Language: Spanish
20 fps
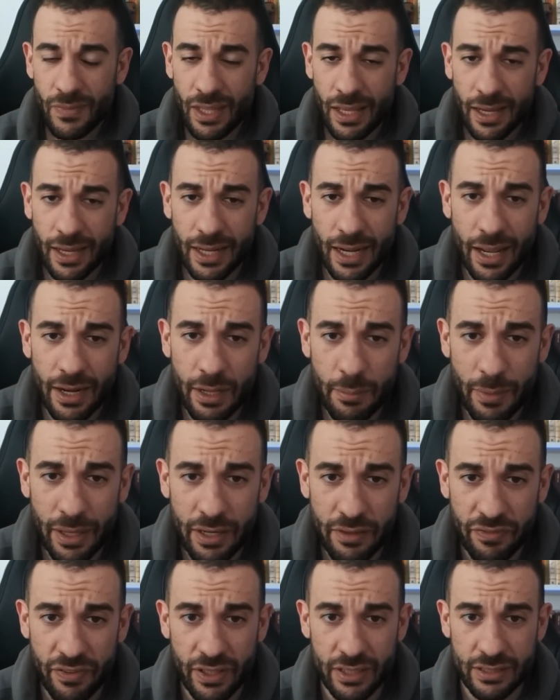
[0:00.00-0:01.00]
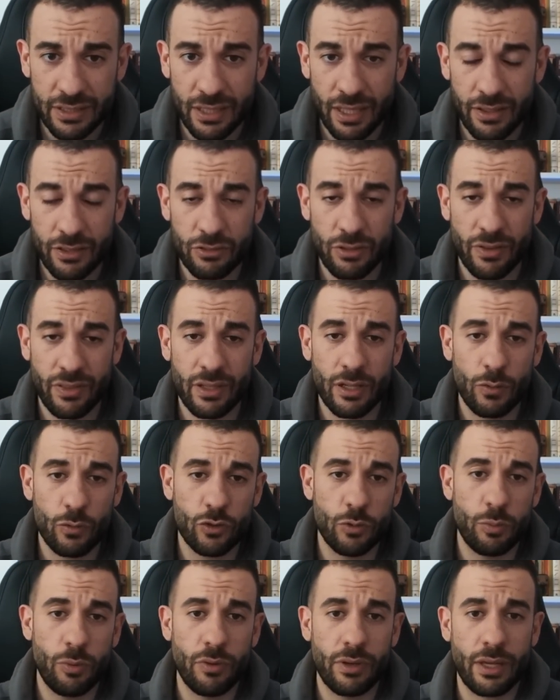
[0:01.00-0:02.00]
clara y manifiesta. De hecho, hacen
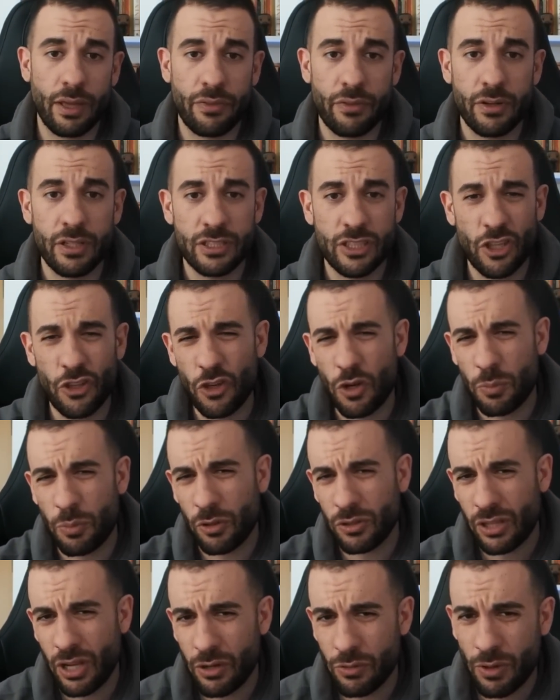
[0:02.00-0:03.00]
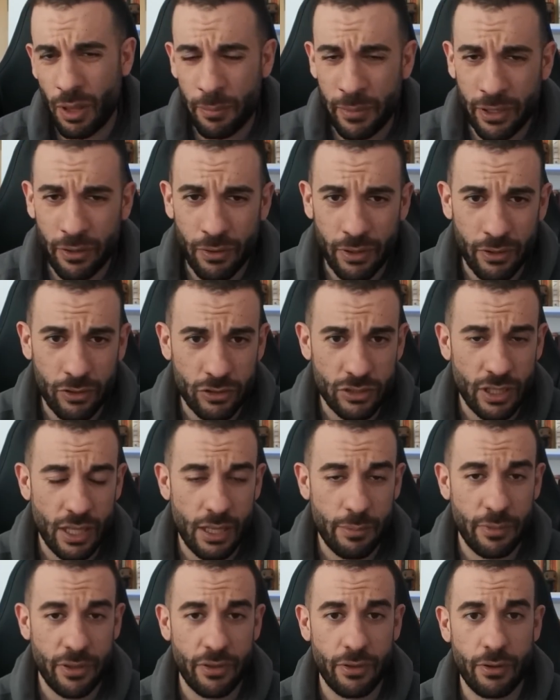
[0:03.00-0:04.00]
incluso publicaciones de yo no puedo tener un amigo que no sea de
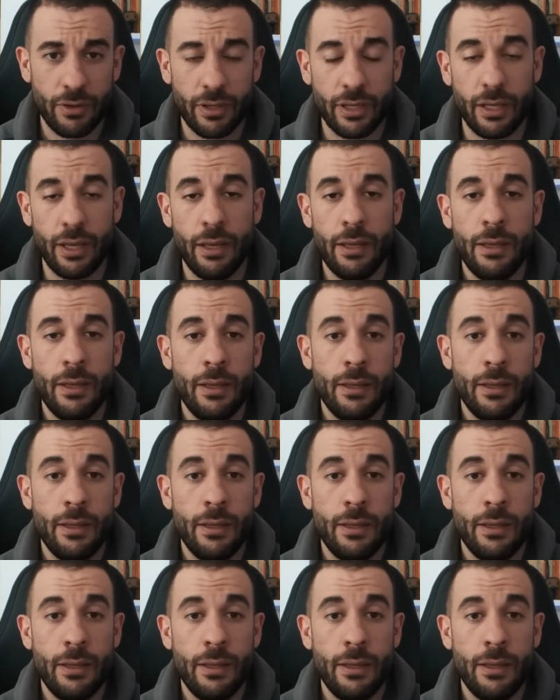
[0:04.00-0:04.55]
mi ideología.